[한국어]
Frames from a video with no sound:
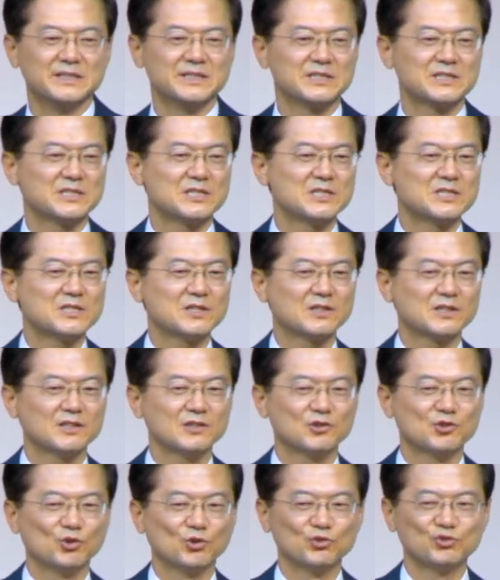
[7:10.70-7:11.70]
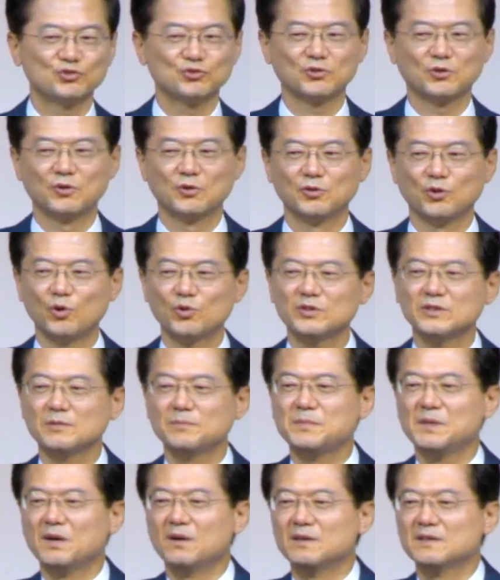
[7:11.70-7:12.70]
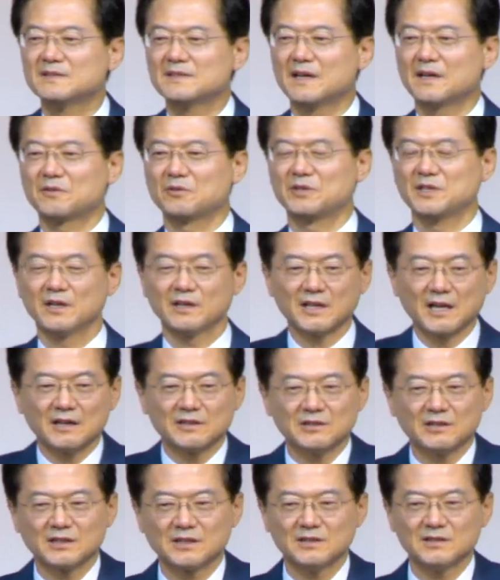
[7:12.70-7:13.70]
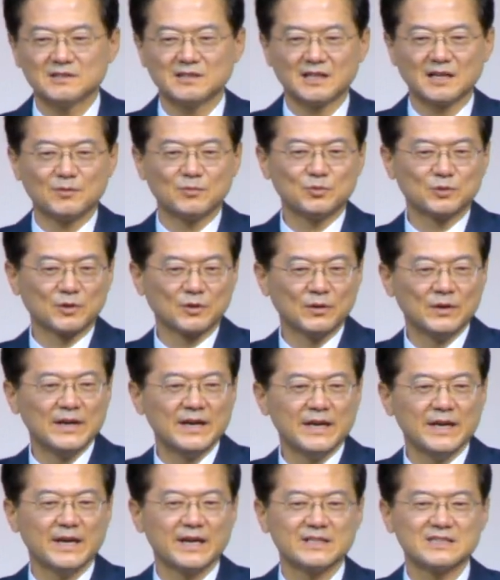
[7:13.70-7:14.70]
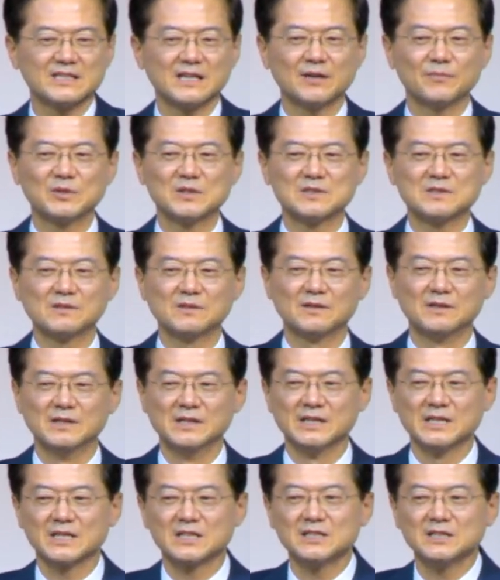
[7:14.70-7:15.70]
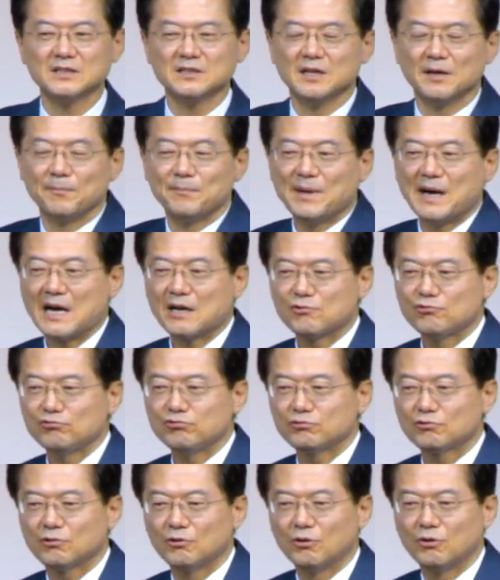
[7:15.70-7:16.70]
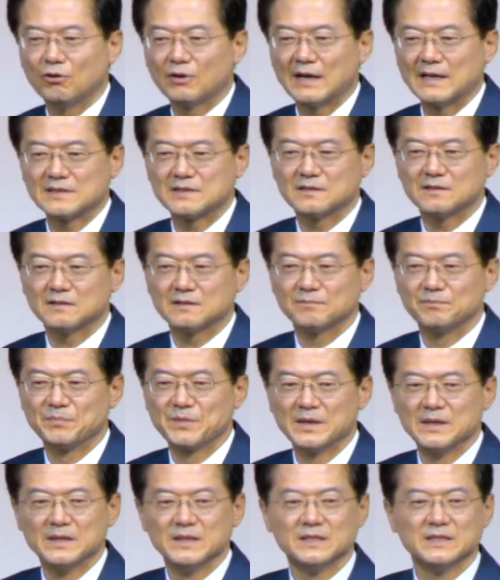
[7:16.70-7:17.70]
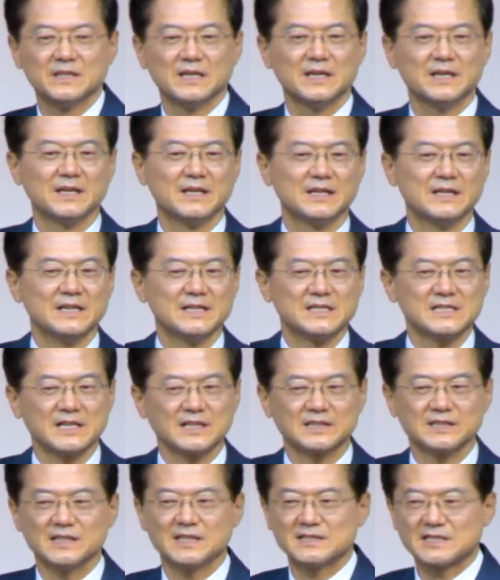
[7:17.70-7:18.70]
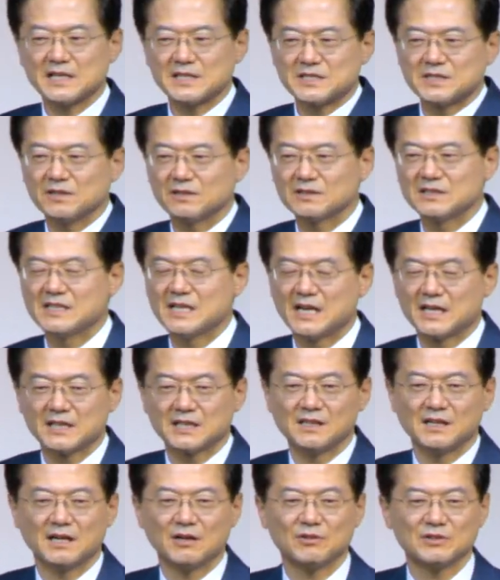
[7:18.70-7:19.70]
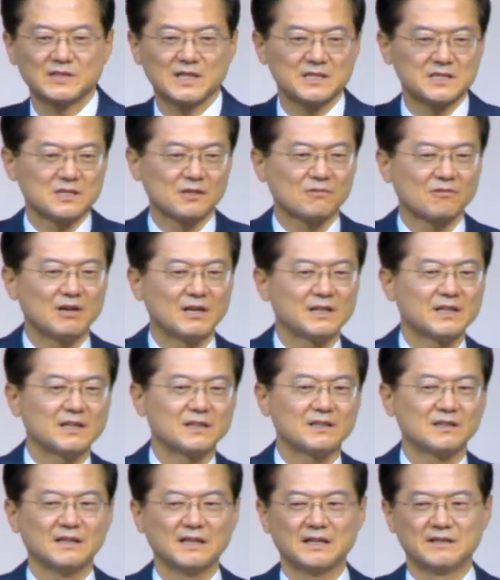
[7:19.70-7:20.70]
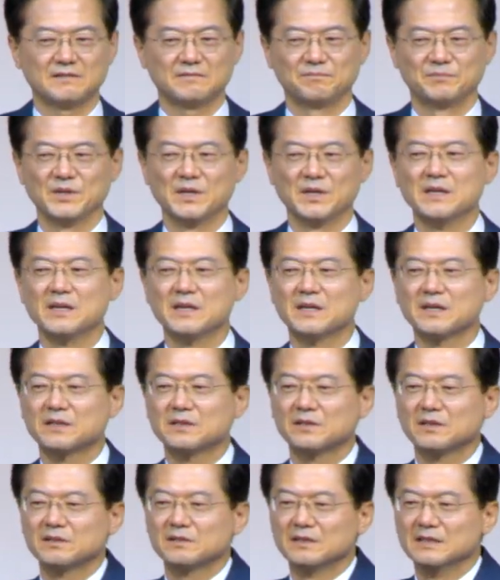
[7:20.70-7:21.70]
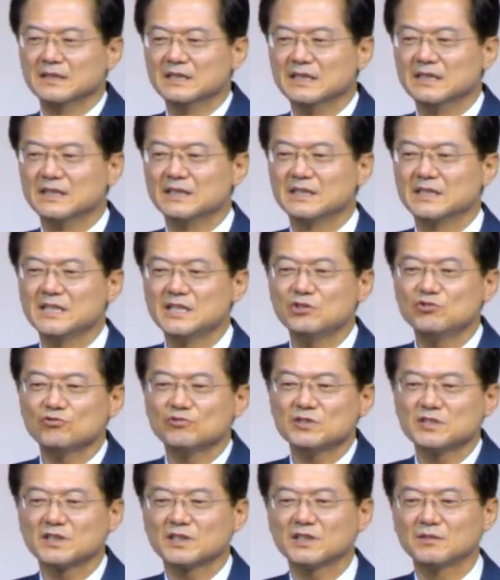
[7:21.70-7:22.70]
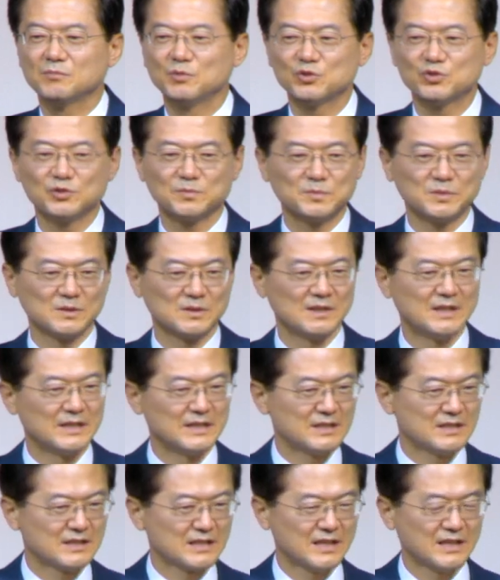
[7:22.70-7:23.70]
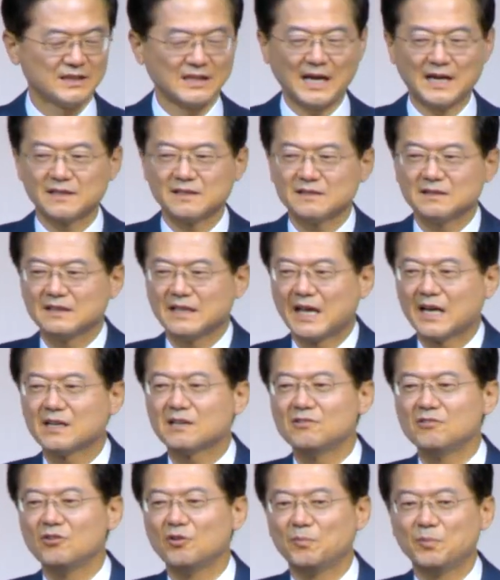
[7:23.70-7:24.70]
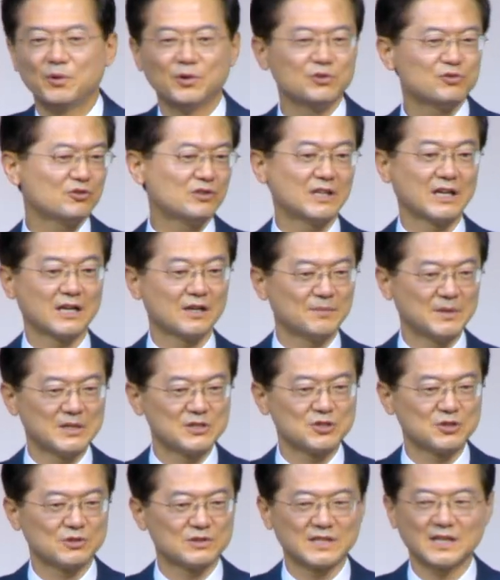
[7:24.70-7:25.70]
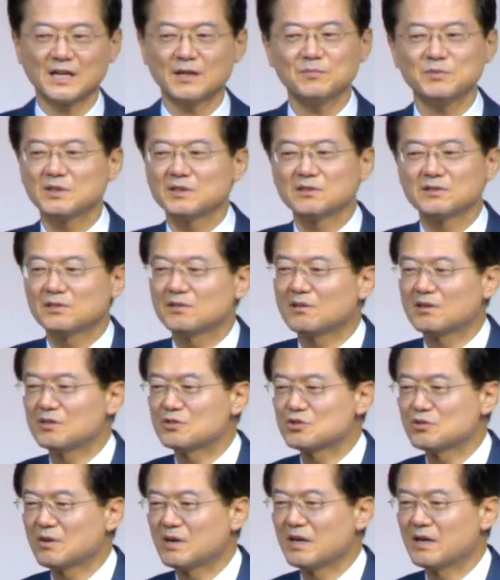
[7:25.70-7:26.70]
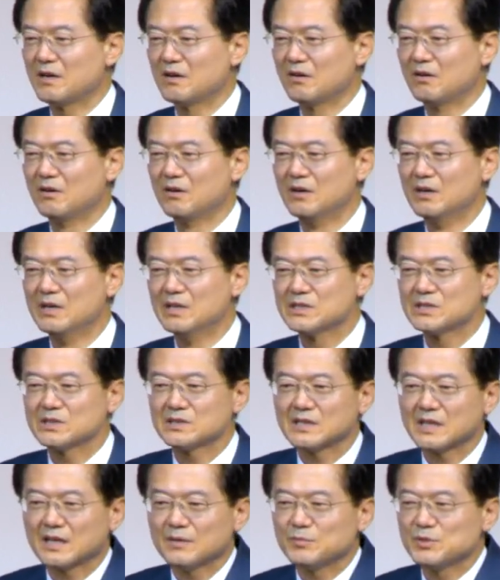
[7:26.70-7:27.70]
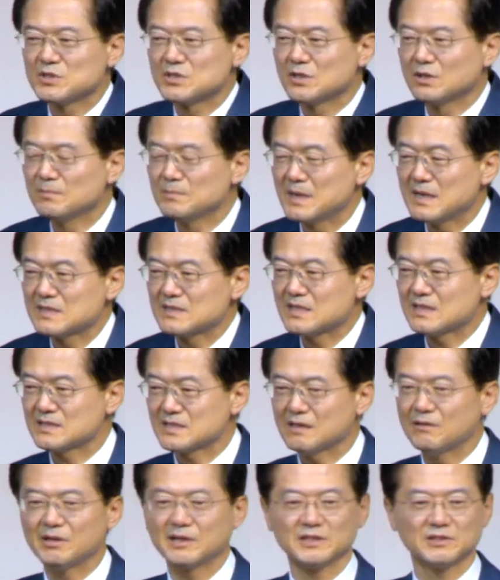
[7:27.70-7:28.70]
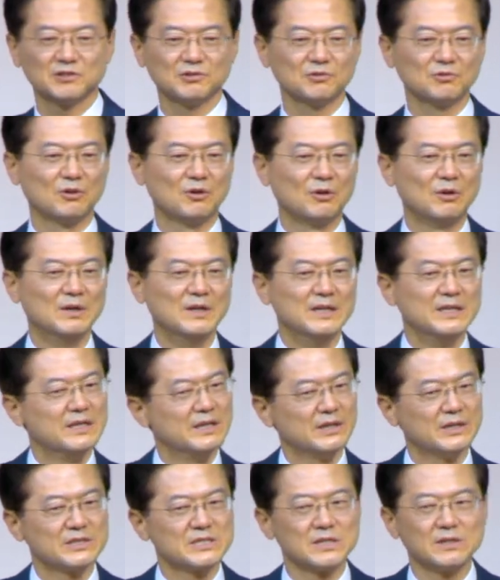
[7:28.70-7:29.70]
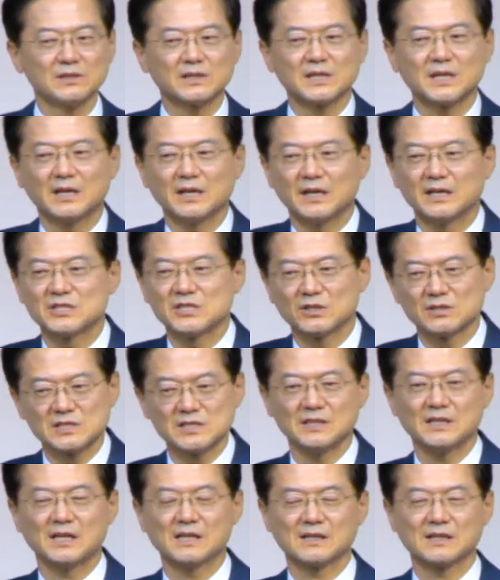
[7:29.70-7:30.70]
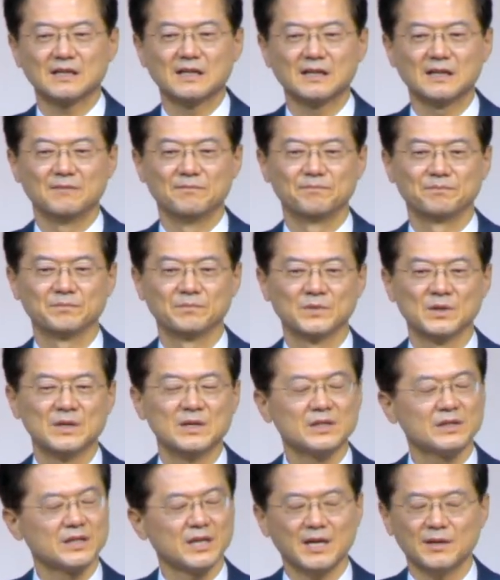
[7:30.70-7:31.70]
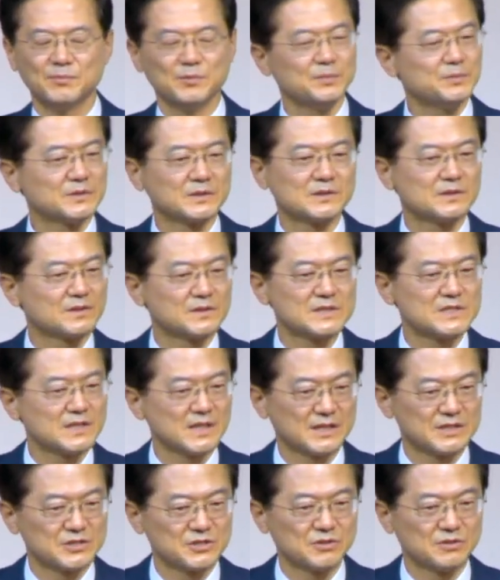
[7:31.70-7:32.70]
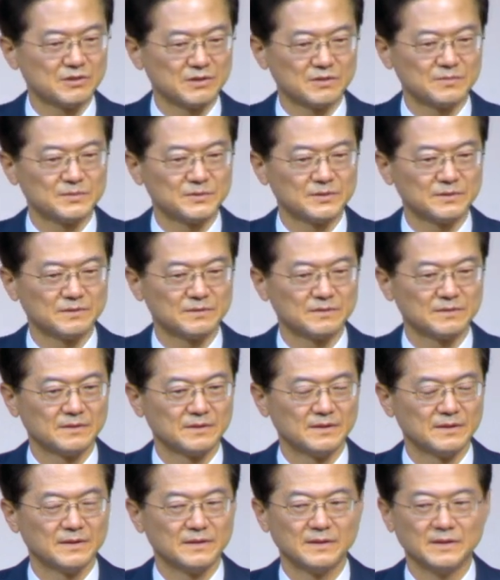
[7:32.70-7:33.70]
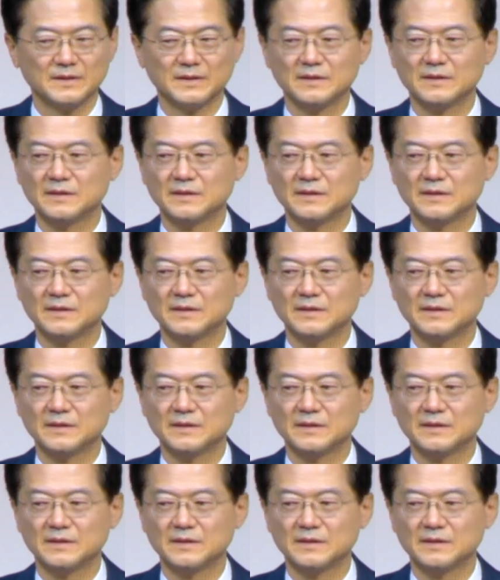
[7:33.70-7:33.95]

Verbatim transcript: 지적인 교수로 혹은 명사로 영향력 있는 사람으로 행사하면서 그 막후로 가서는 예, 자기의 사적 이야기를 하고 사적 관계들을 하는 그런 어, 이중적인 모습을 이렇게 다른 앵글로 보여줄 때가 많죠. 사람들은 그런 걸 좋아해요. 저 사람은 정말 사생활에서도 어, 저렇게 처신할까? 대부분 그렇지 않죠, 여러분. 예.